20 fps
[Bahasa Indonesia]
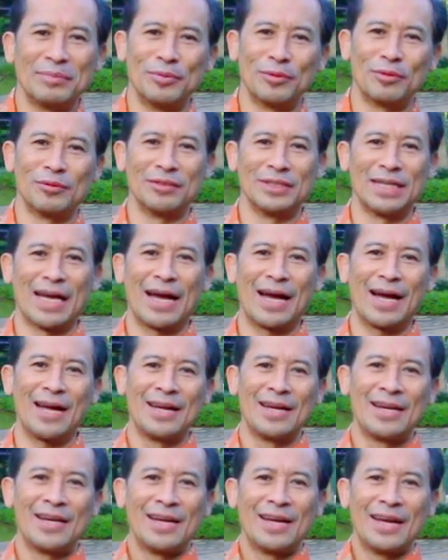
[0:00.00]
bukunya
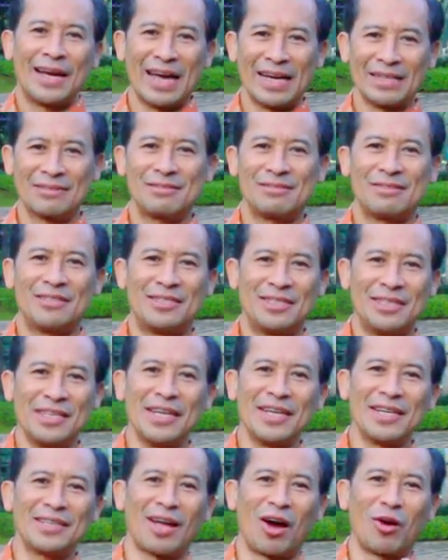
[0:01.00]

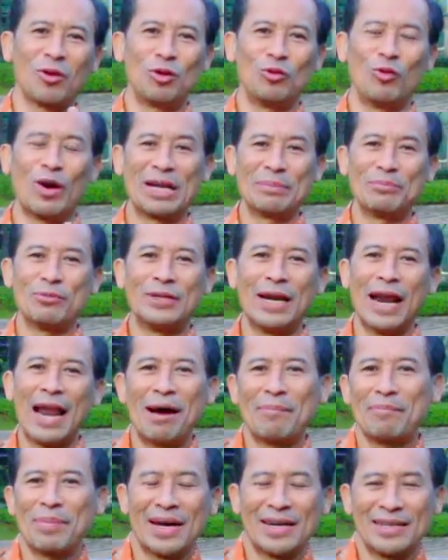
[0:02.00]
HSJ tahun 2008
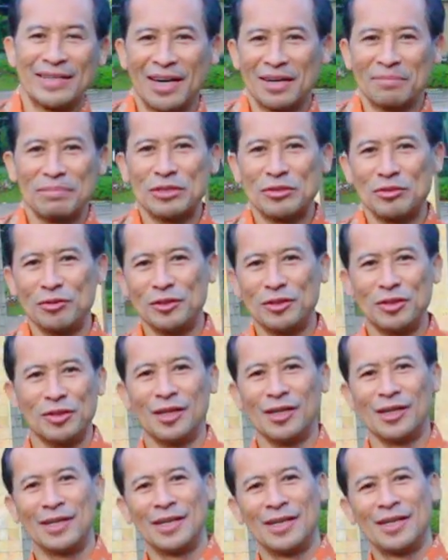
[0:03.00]
yang
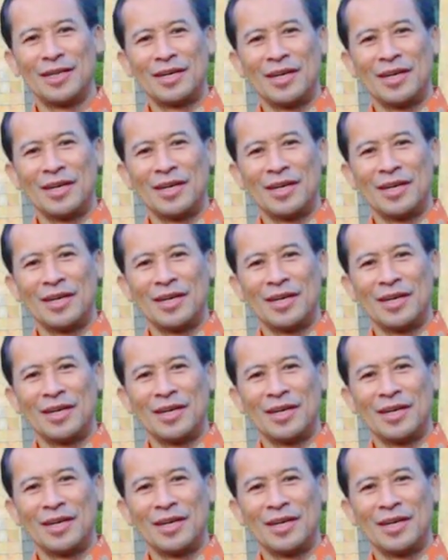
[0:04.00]
berjudul